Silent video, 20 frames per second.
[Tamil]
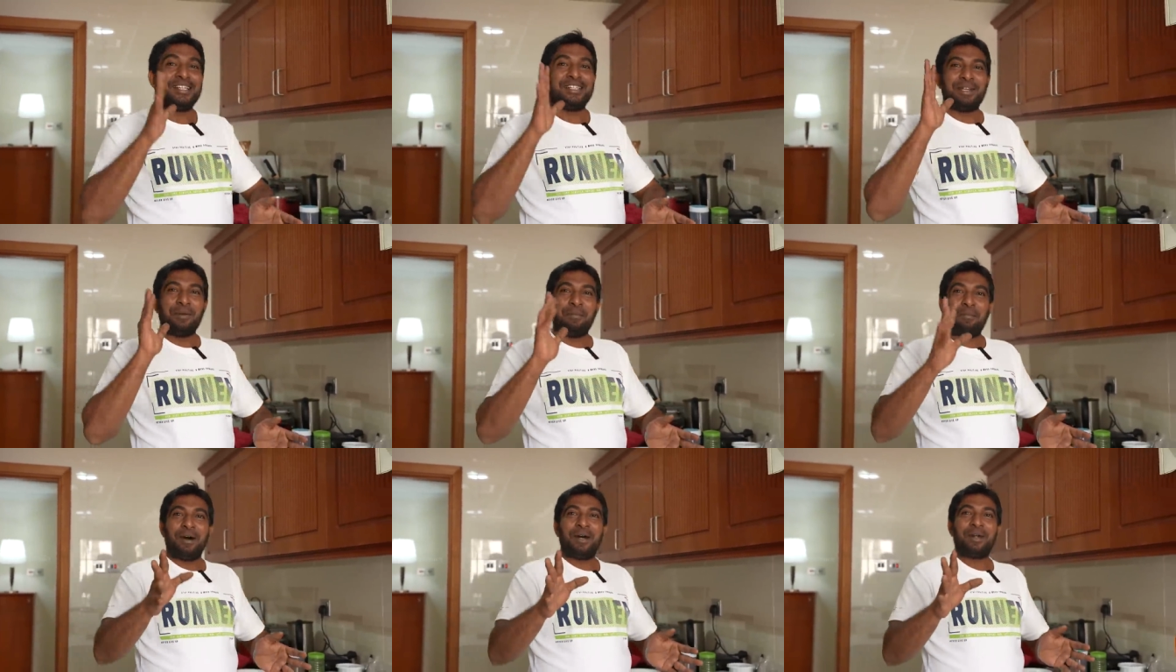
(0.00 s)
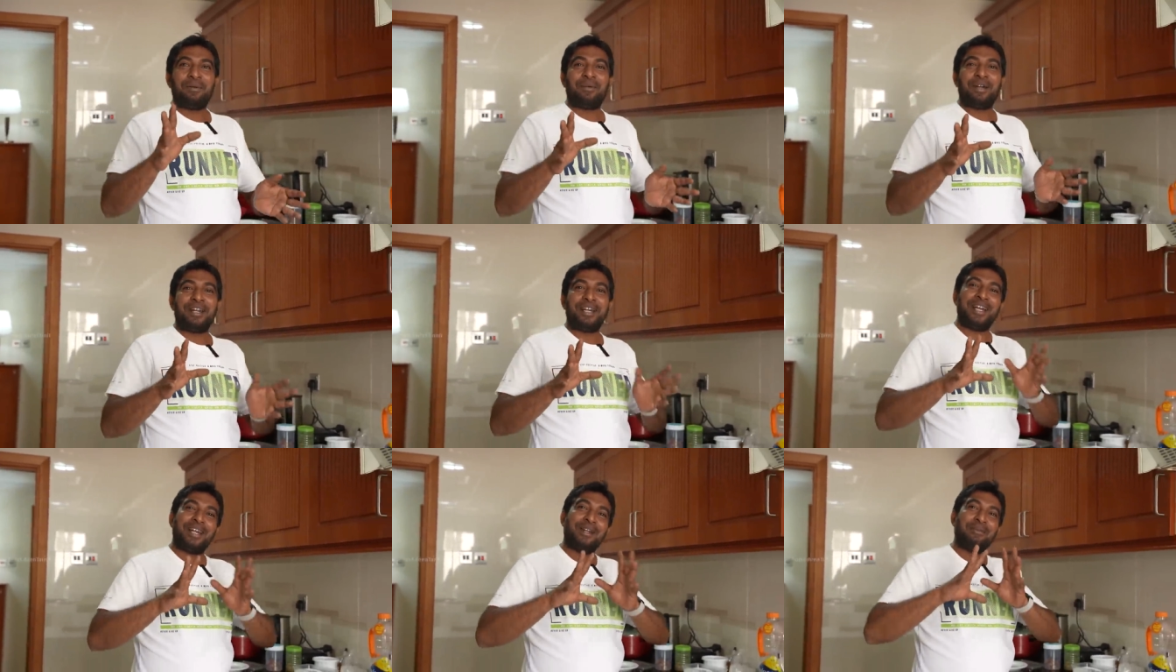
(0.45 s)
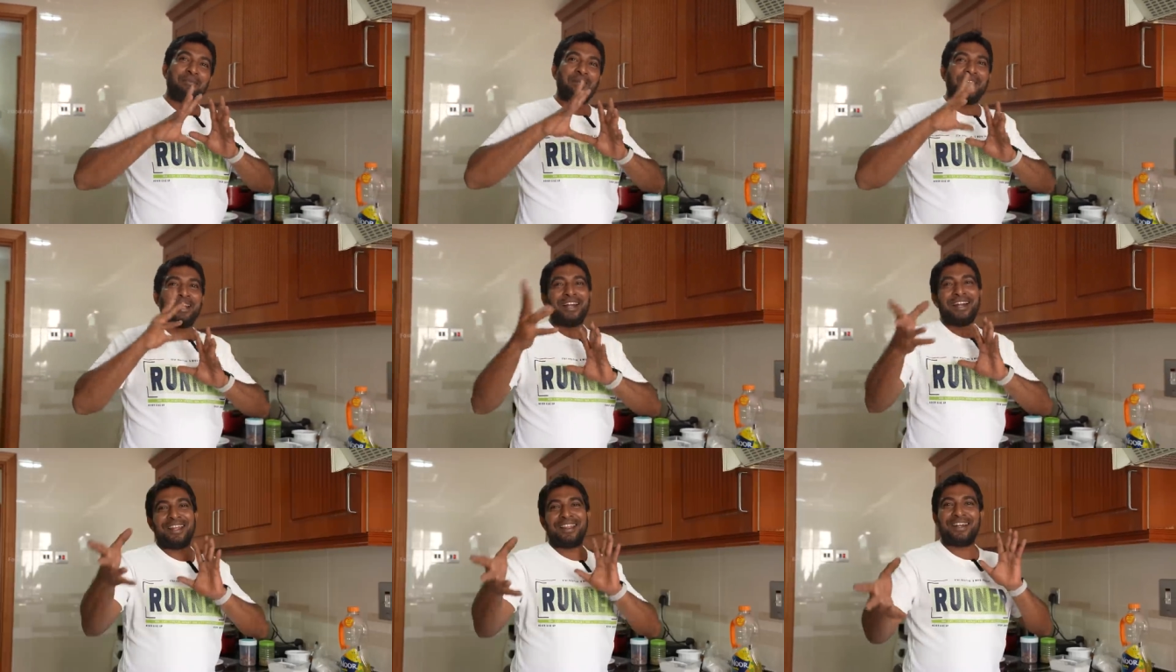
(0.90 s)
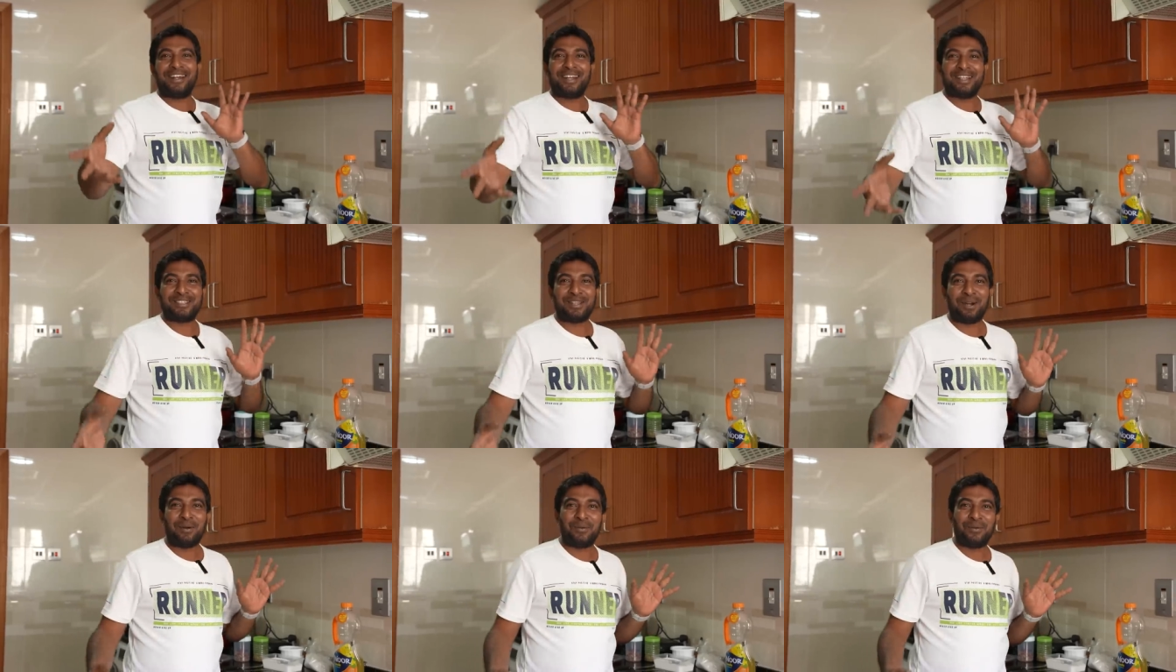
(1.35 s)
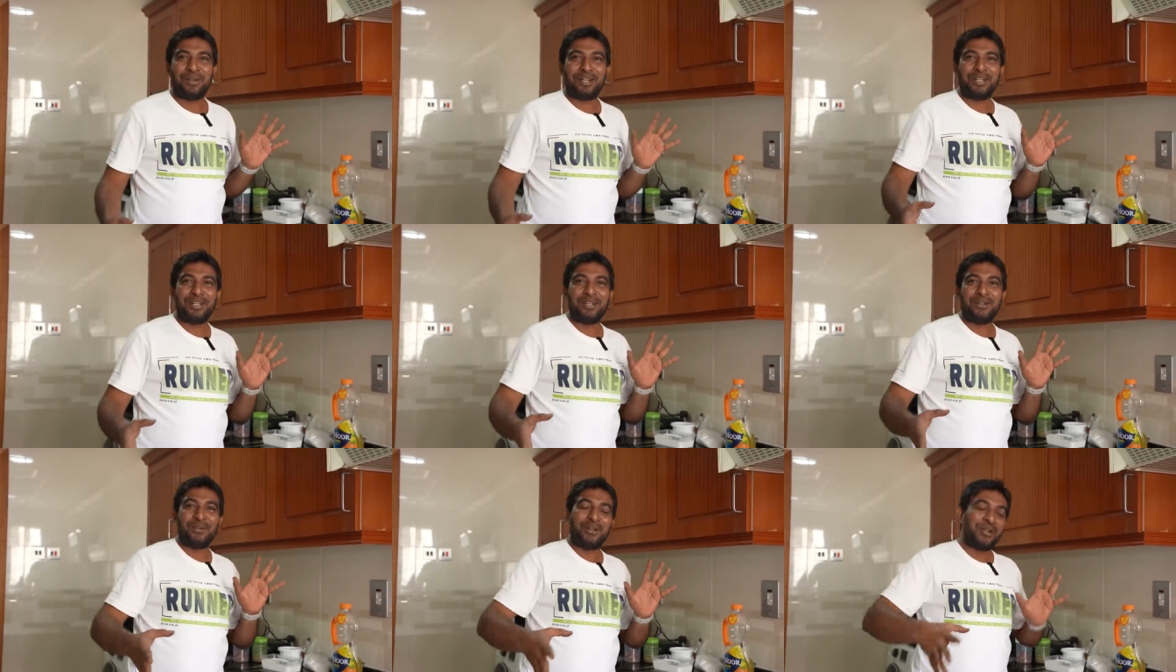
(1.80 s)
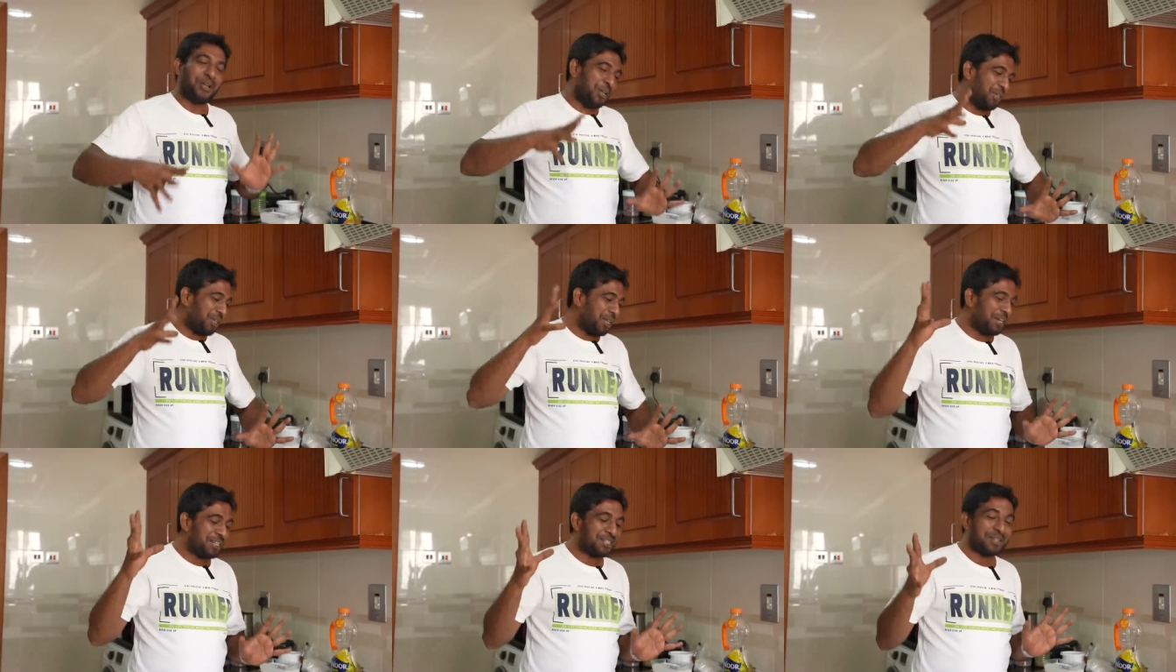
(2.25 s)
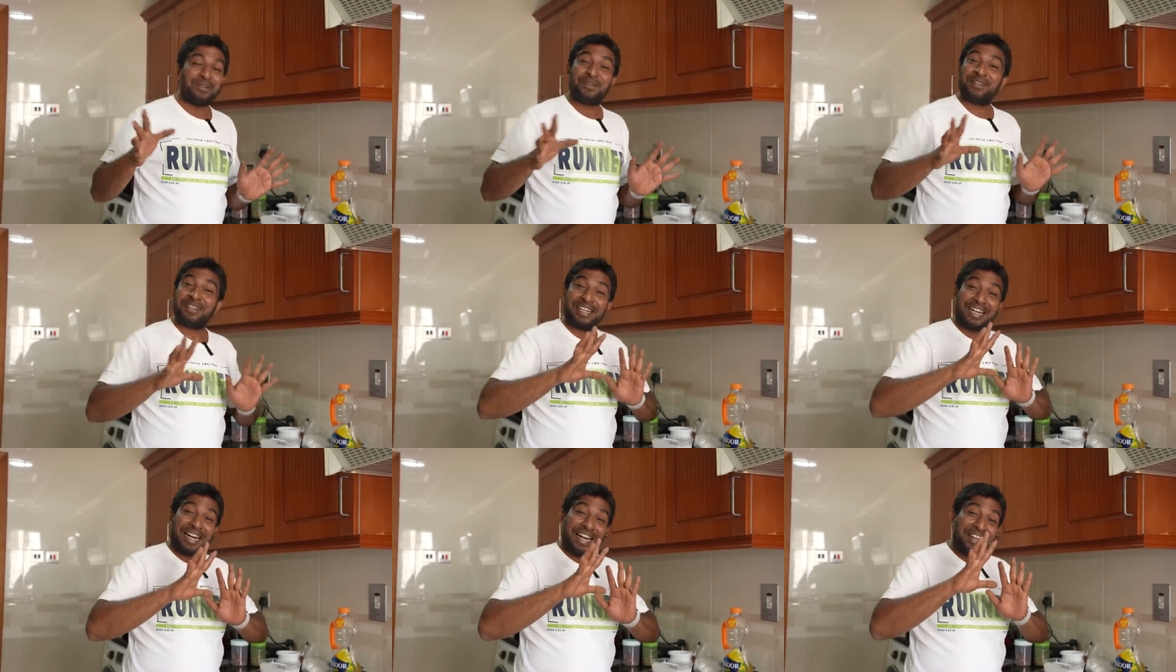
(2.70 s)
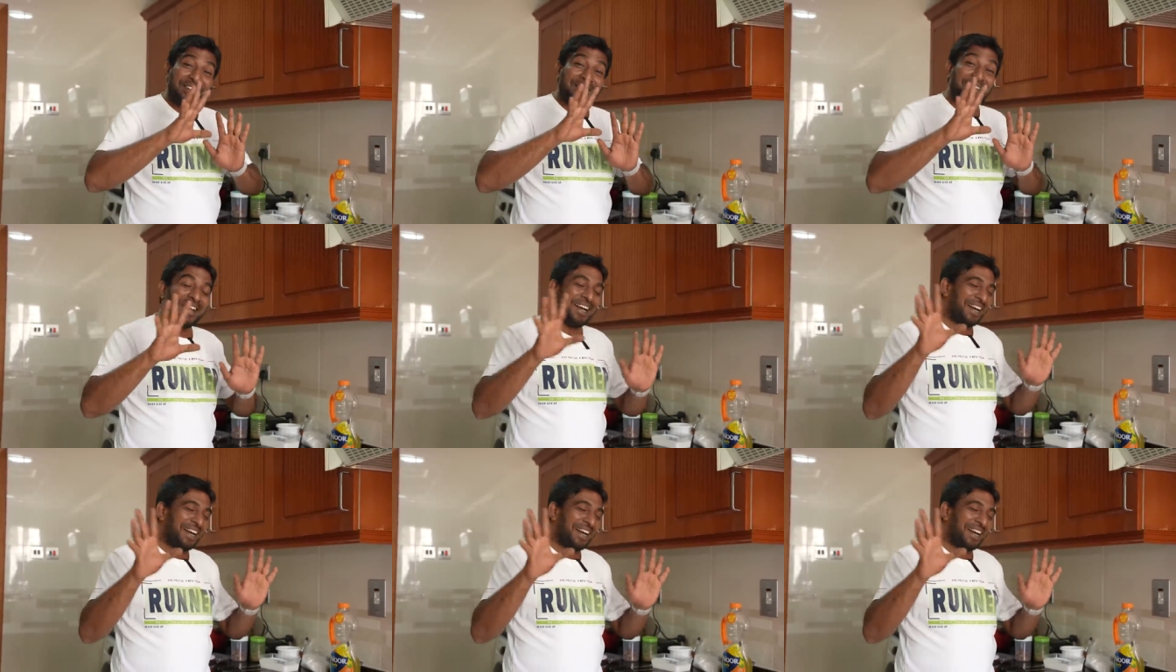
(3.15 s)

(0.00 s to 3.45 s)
ஜப்பார் பாய்னாலே பிரியாணி தான்டா சாப்பிடுவார் ஒரே இது தானே சாப்பிடுவார் கிடையவே